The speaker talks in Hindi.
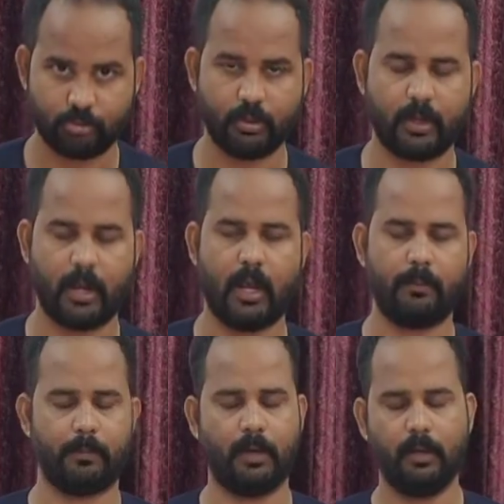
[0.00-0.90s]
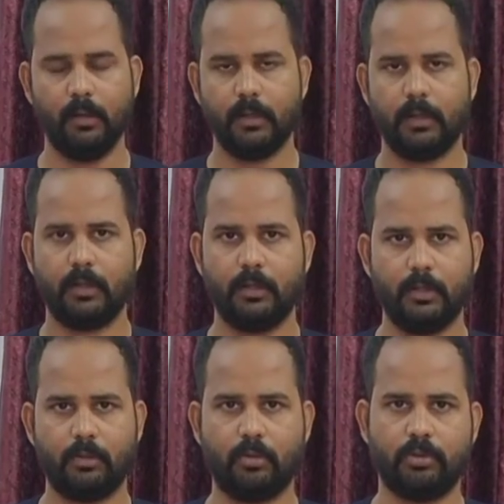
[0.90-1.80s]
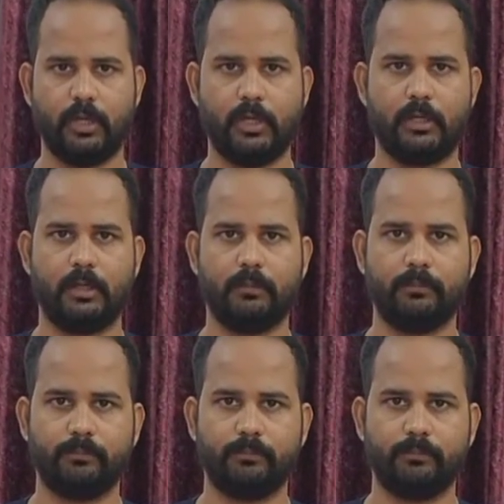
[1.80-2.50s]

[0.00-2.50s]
शुगर आपका ठीक हो जाएगा